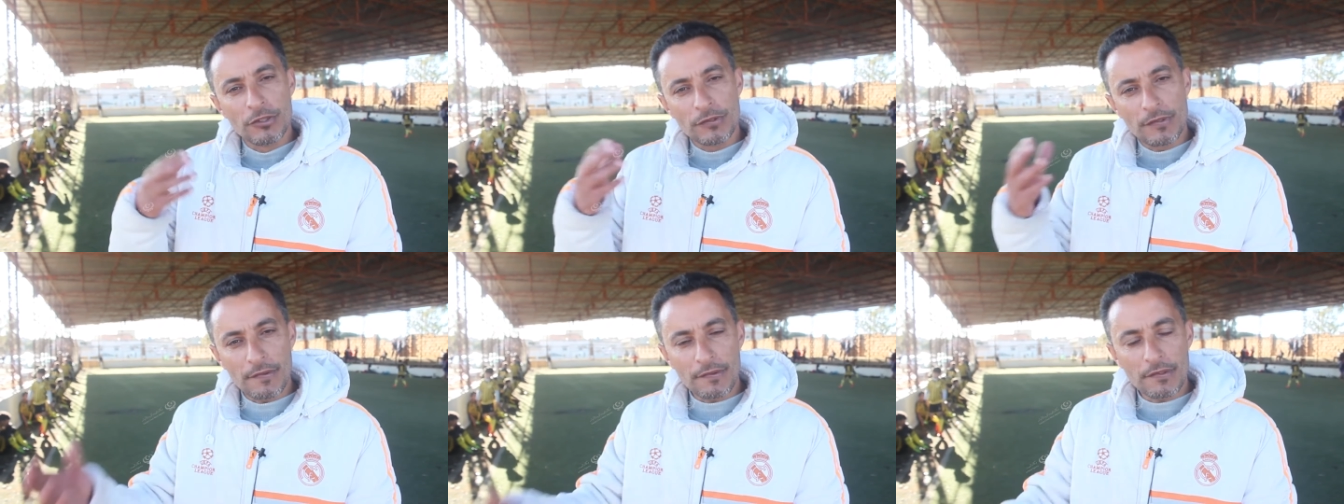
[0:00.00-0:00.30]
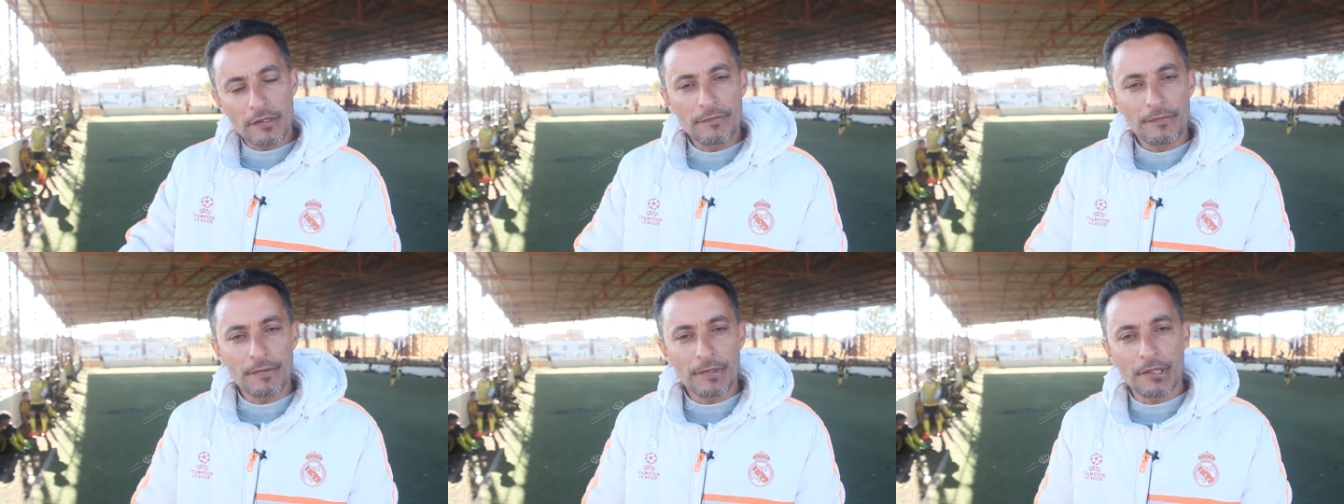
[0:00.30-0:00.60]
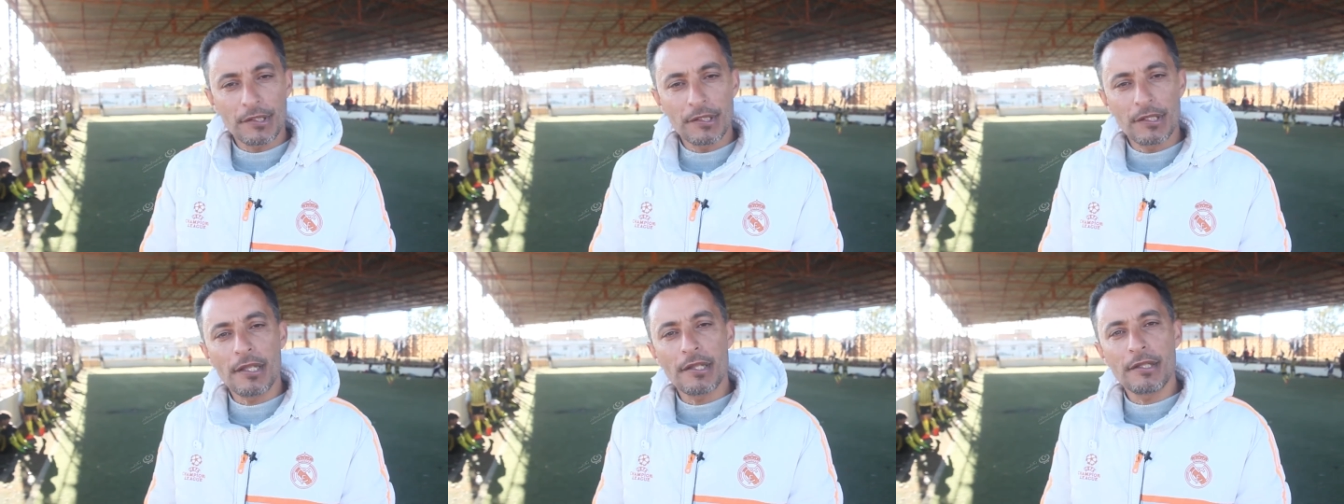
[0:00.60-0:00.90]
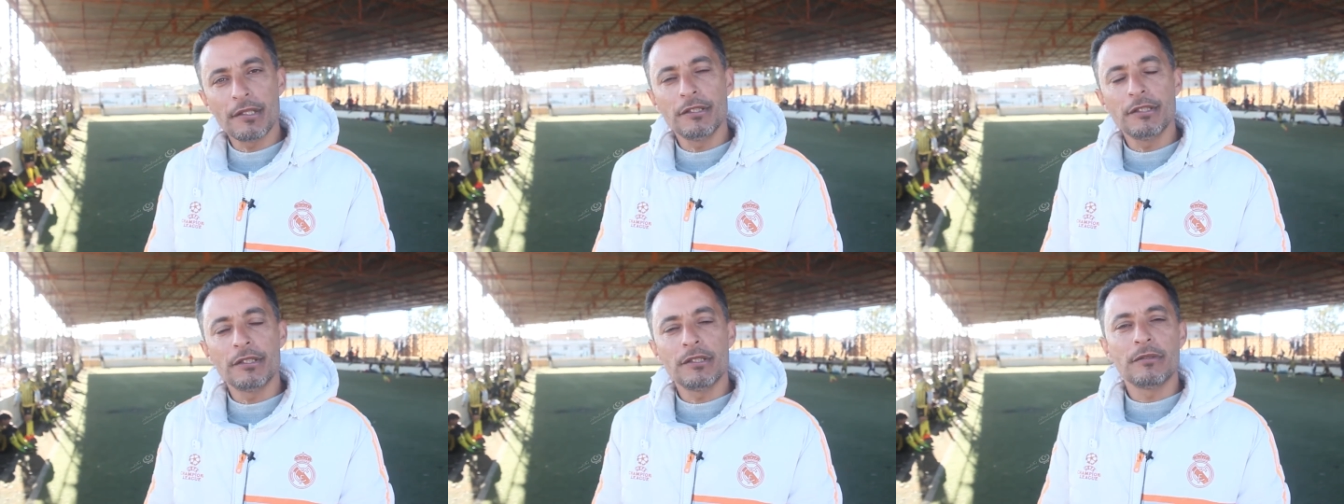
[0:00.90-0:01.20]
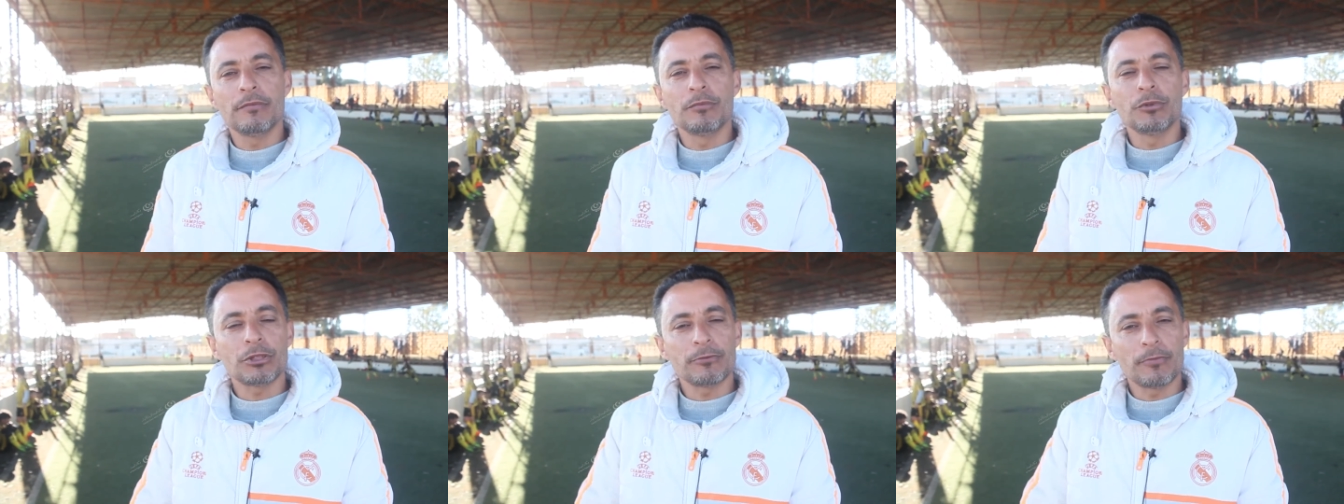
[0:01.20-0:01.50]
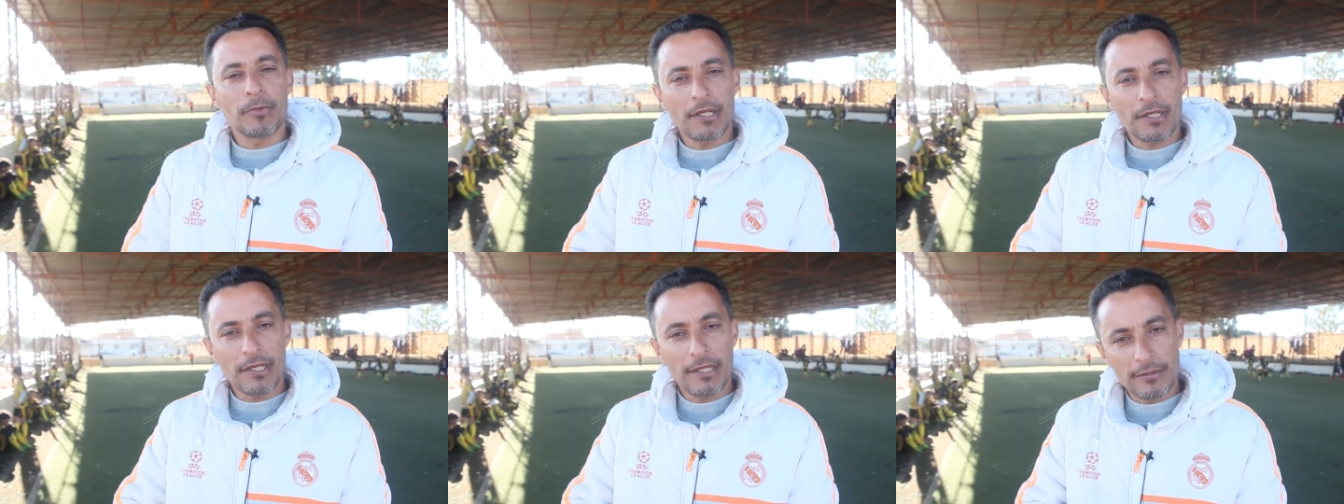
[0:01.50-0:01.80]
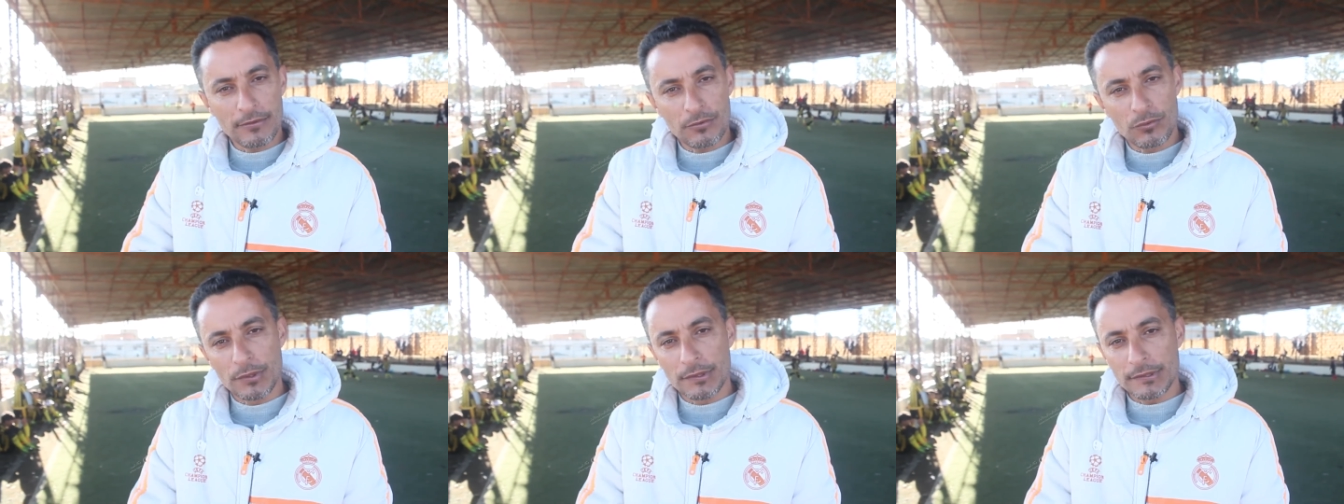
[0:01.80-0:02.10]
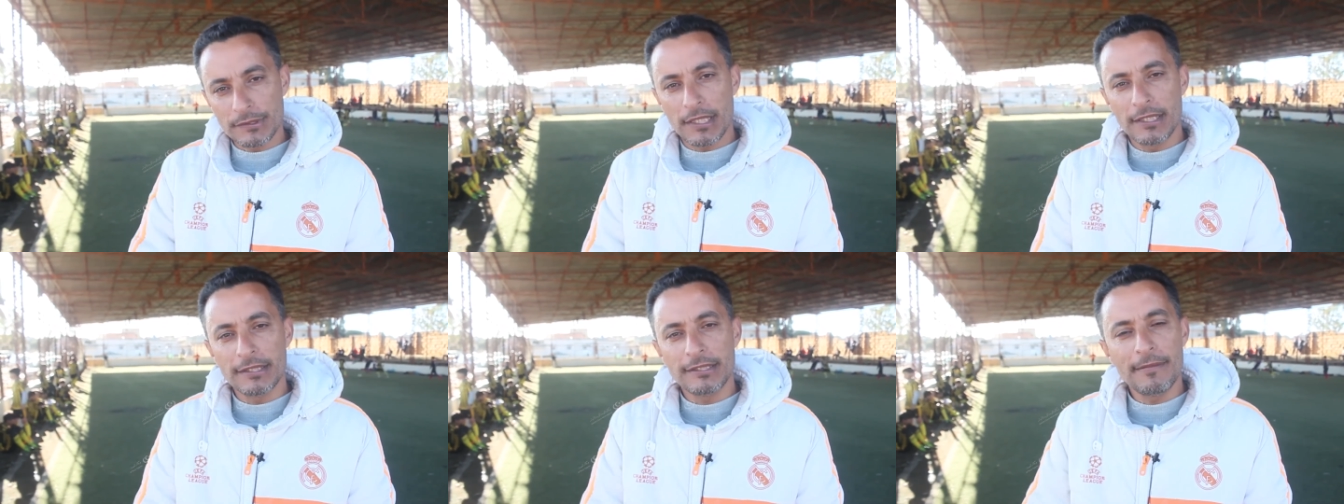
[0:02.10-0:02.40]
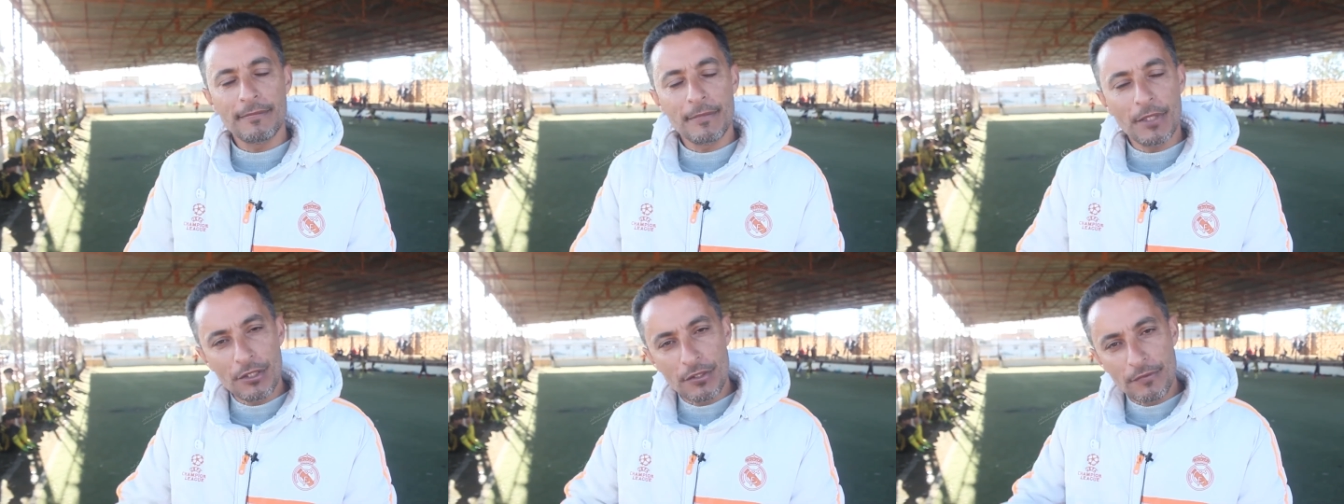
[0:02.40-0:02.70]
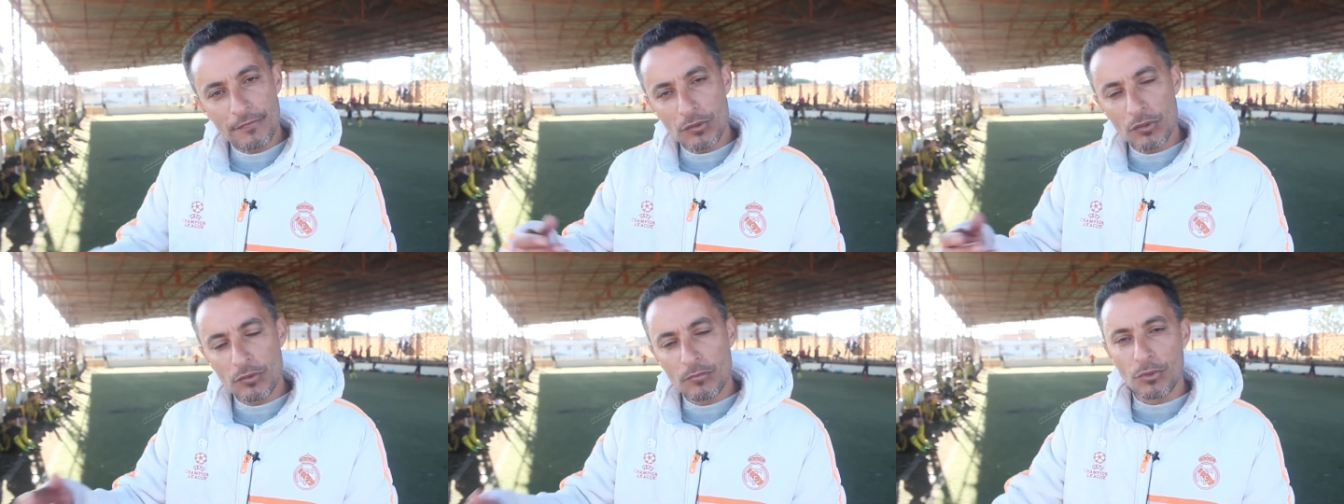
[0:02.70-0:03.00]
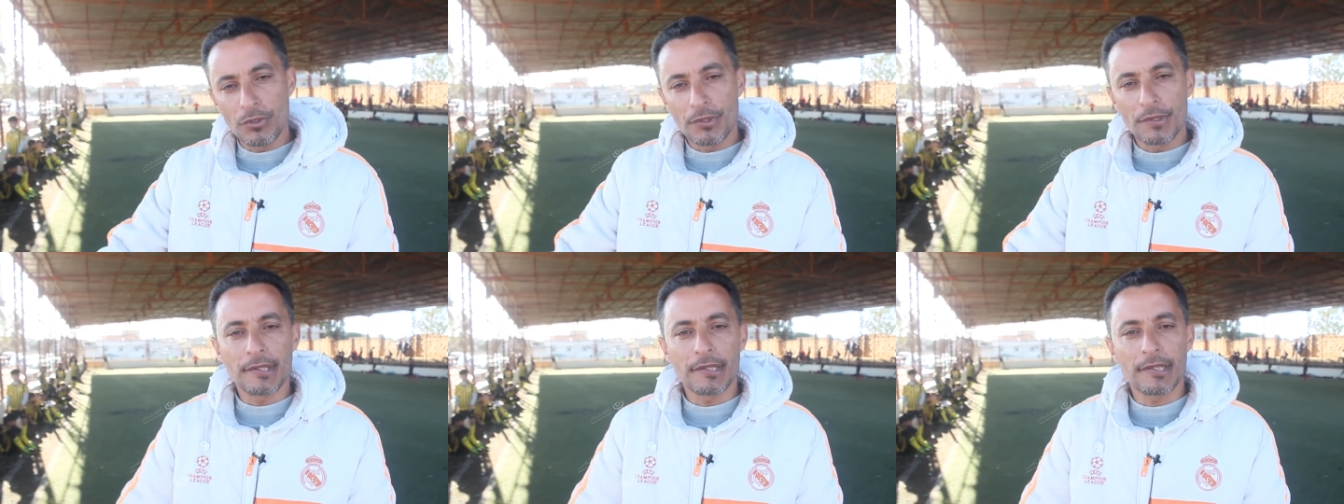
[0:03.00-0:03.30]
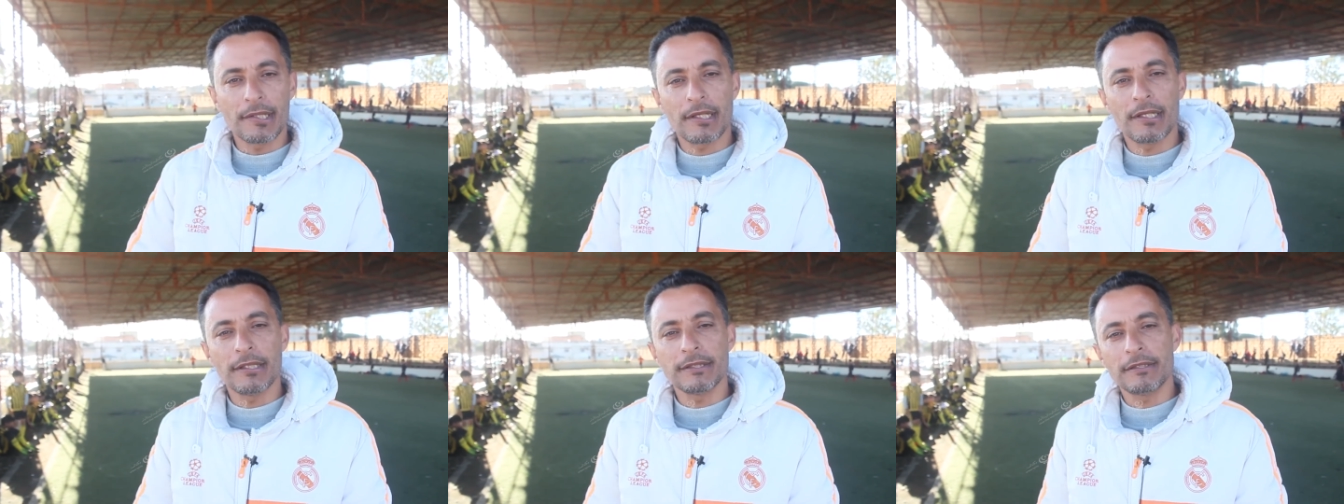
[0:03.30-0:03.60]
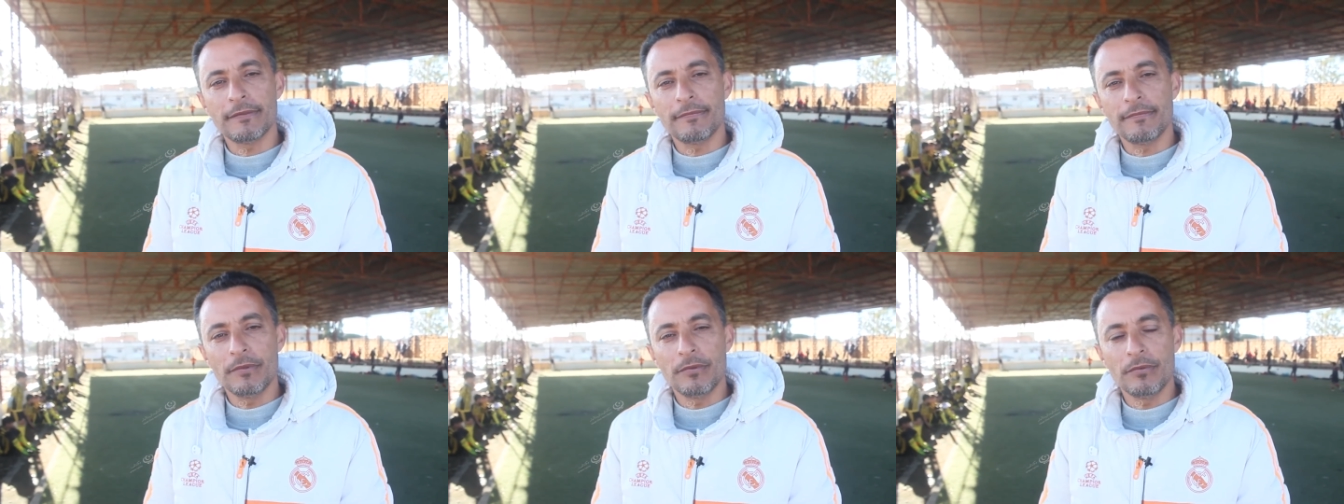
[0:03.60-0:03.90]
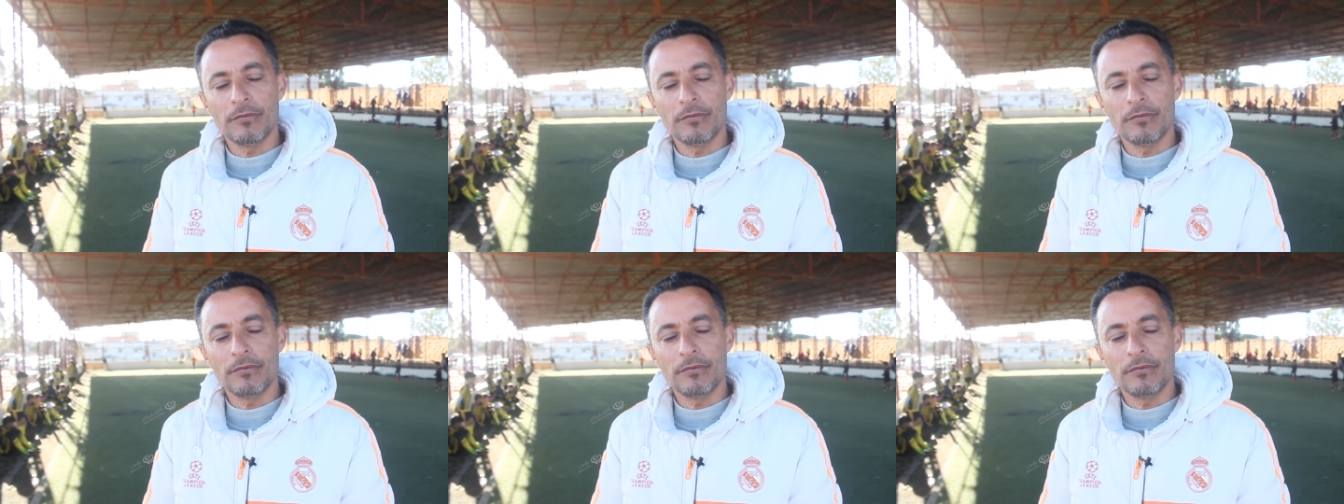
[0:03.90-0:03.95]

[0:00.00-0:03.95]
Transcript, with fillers: تثقيف الرياضي مش مباراه كره قدم يعني في امور اخرى خاصه